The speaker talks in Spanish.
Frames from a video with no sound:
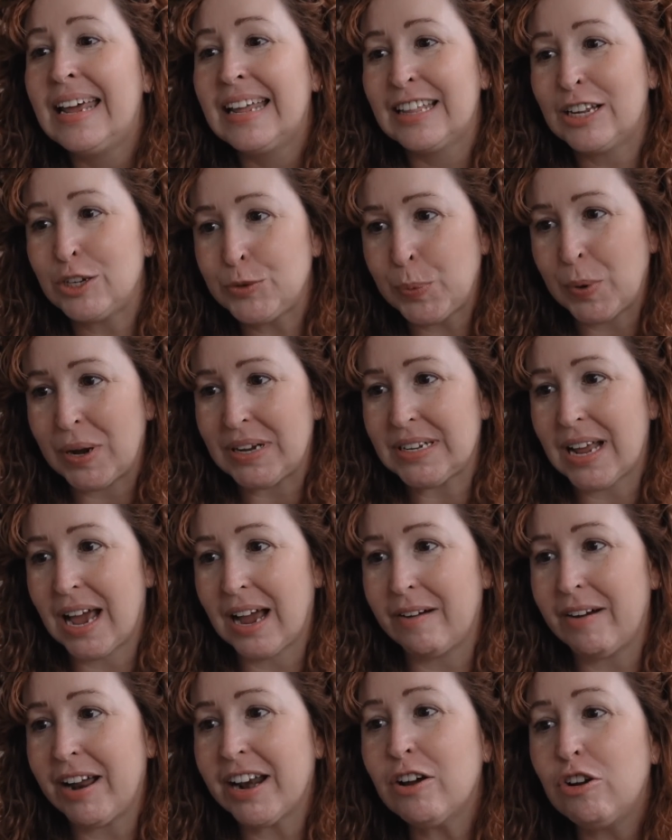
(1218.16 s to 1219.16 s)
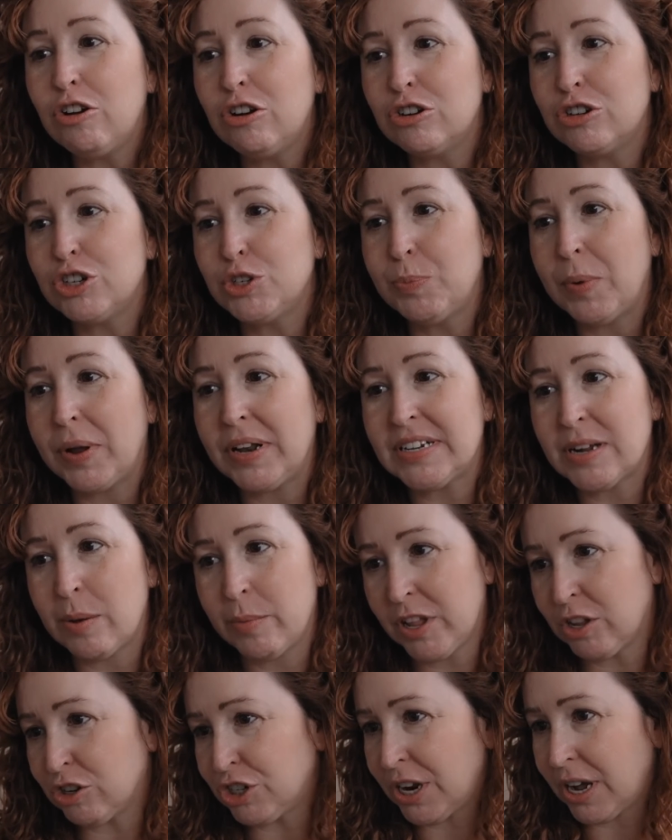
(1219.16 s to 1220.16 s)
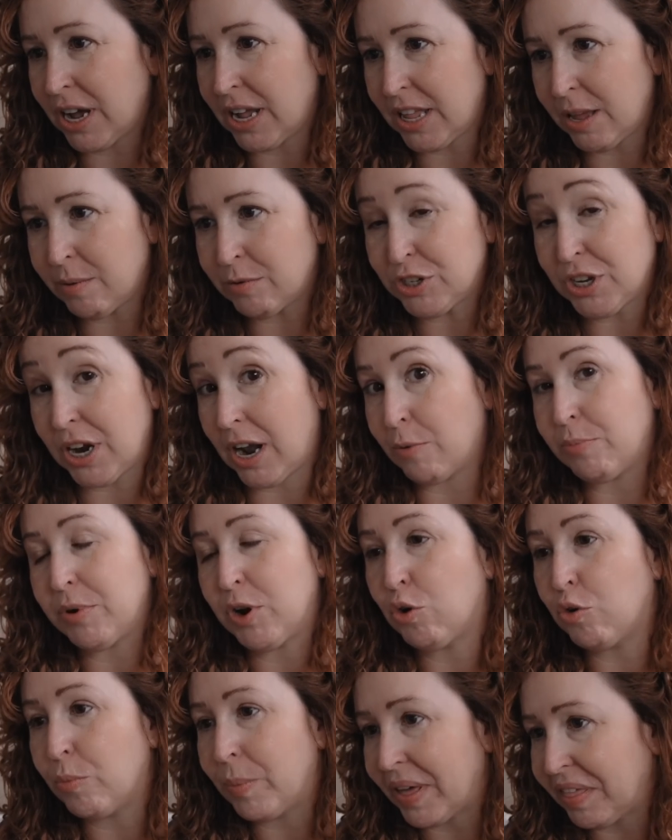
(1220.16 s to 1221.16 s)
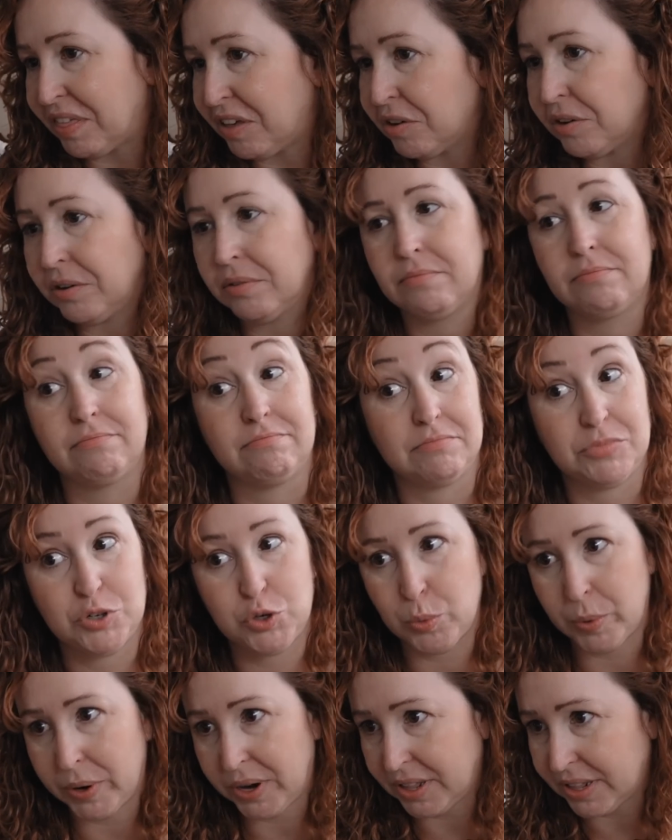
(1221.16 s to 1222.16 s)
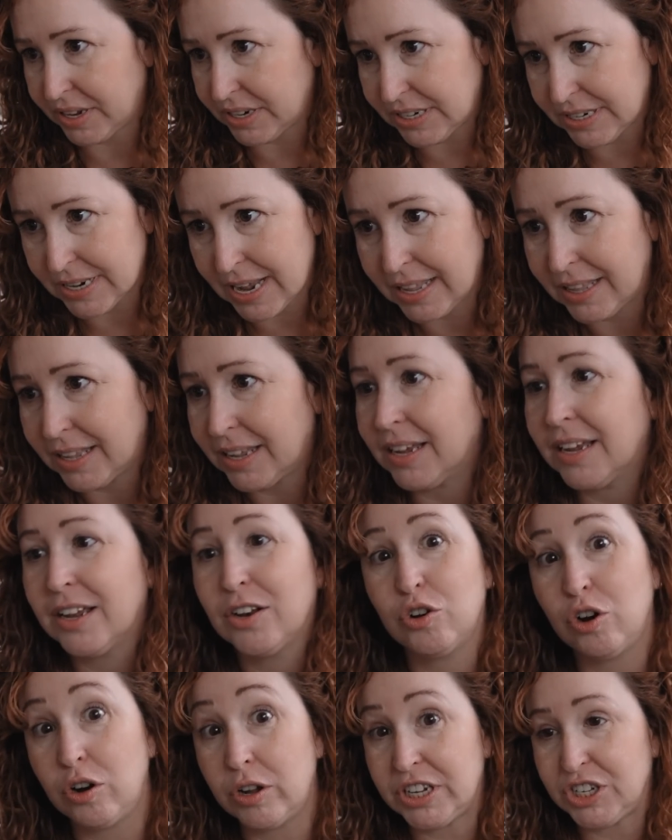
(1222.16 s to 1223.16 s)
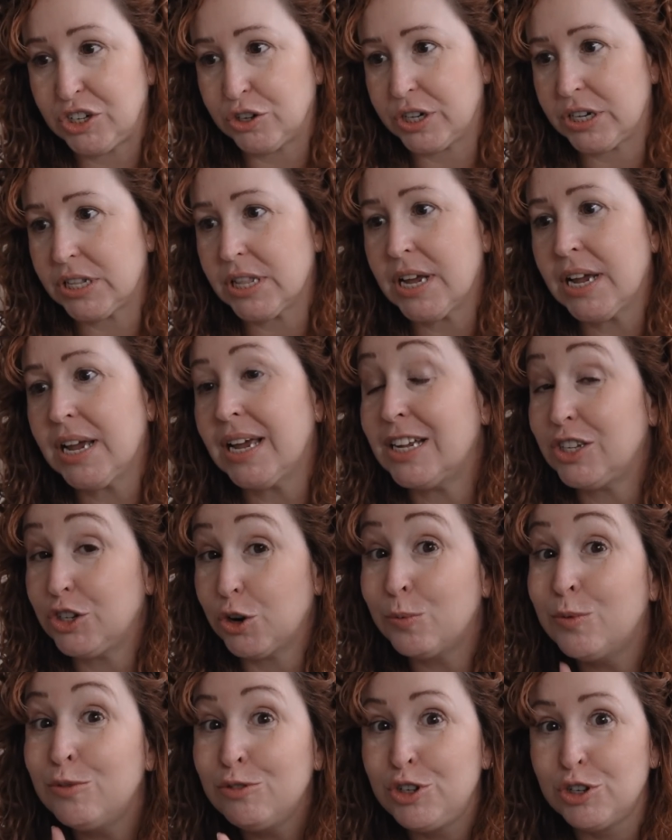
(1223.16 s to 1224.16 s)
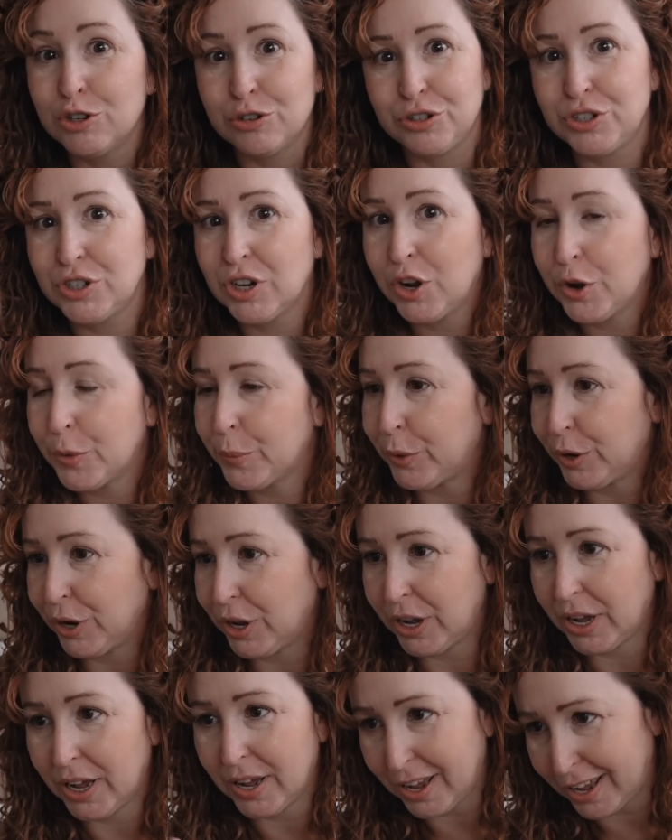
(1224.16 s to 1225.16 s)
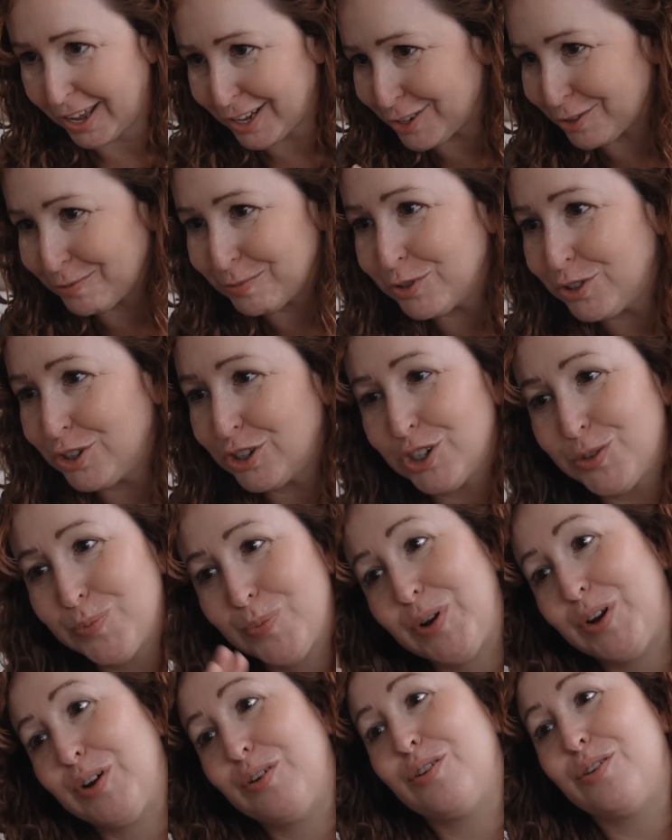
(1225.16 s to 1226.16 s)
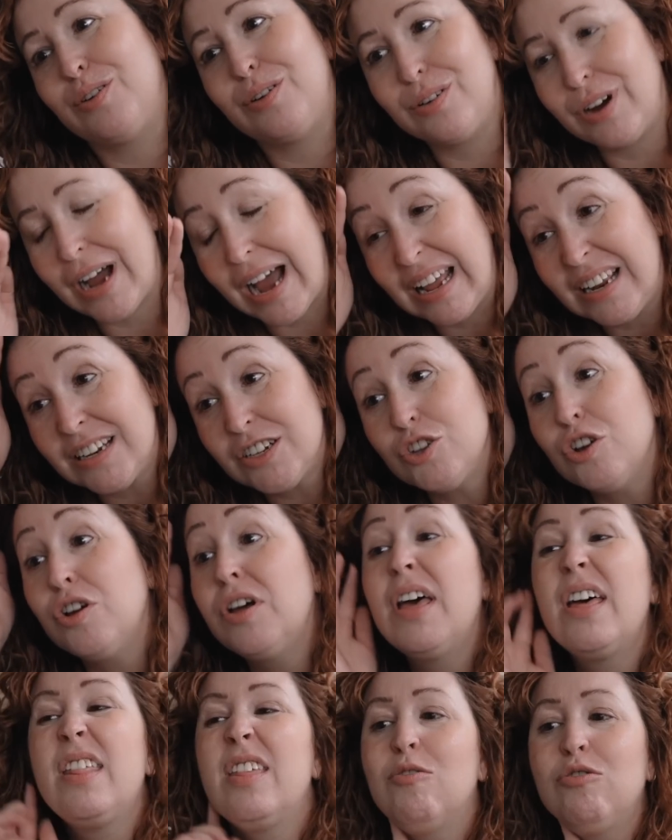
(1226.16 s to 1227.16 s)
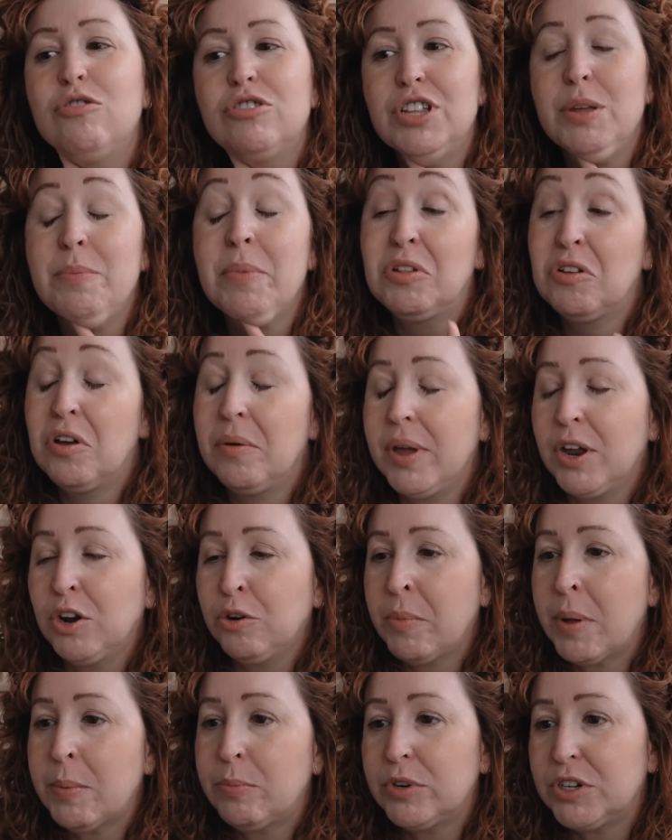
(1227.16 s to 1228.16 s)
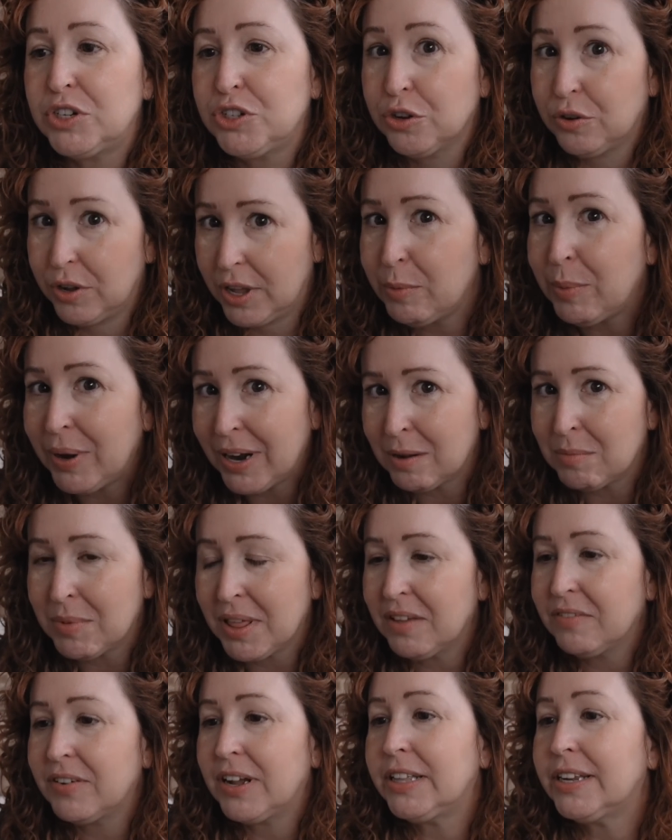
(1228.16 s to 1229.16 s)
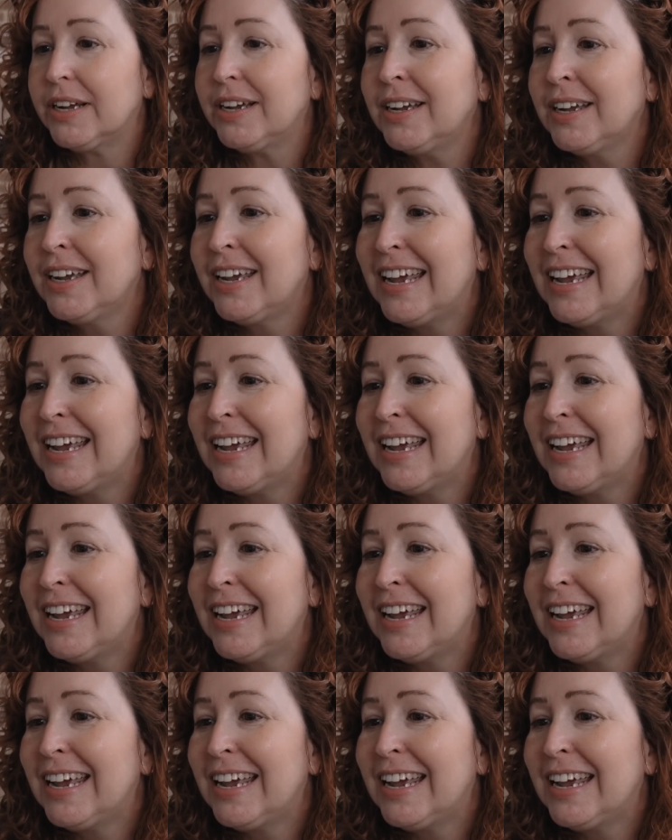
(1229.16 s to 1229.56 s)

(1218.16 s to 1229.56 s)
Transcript: Después, acabar con los pensamientos negativos y la preocupación súper interesante. No lo he hecho este, ¿eh? he hecho muchos, porque he hecho muchos, pero a esto de autoestima todavía no me he puesto. Y mira que me hace falta, ¿eh?